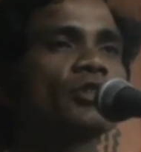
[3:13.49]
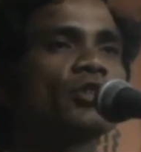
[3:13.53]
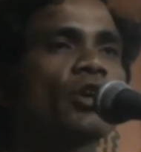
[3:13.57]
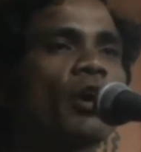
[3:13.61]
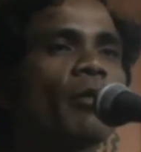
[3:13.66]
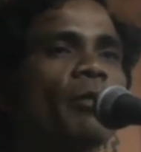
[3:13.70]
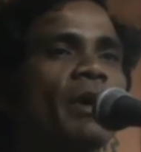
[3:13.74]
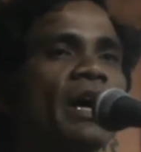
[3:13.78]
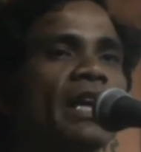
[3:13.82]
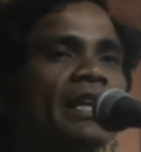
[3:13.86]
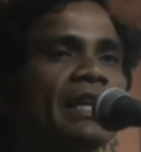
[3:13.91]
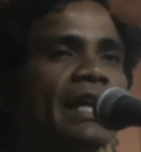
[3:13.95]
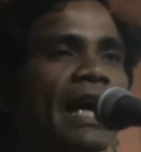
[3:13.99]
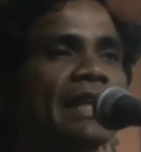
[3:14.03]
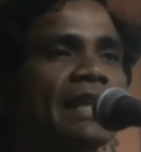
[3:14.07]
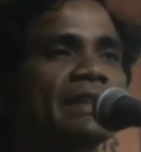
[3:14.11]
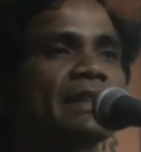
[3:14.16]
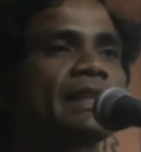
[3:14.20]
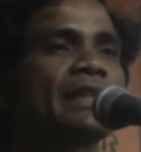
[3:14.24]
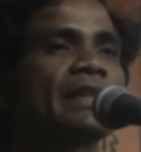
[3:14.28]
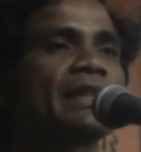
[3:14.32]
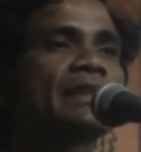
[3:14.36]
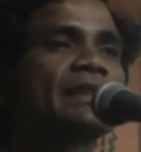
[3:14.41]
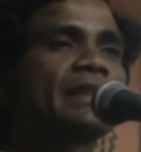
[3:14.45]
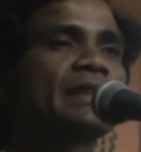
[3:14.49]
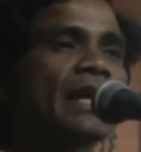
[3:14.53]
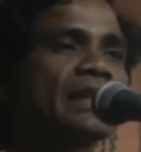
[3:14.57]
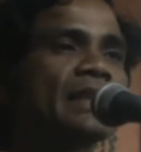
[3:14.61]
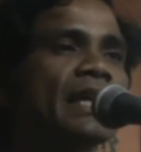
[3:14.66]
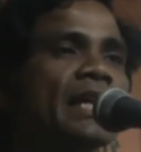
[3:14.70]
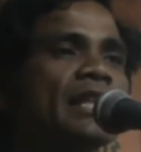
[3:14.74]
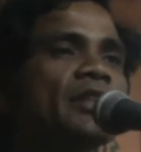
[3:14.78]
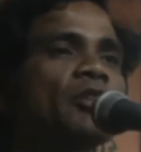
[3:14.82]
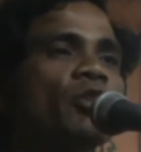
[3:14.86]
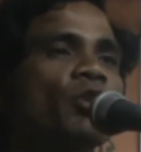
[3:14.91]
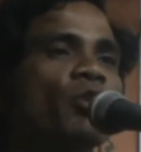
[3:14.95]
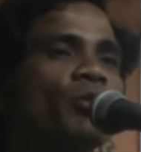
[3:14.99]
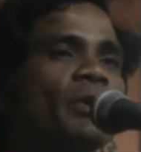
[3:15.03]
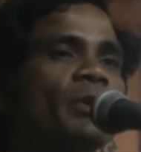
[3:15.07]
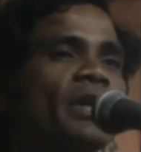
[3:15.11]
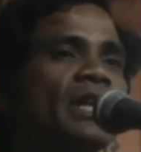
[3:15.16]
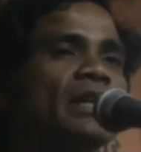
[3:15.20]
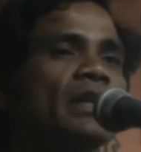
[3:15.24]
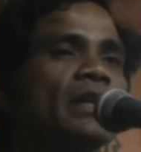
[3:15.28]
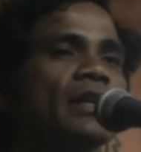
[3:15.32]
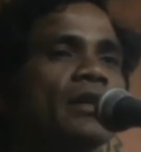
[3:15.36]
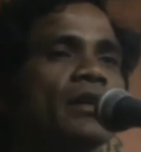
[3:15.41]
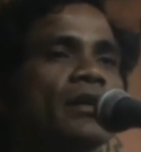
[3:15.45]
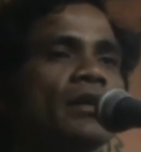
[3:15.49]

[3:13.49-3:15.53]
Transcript: সবার কাছে যাতায়াত করবেন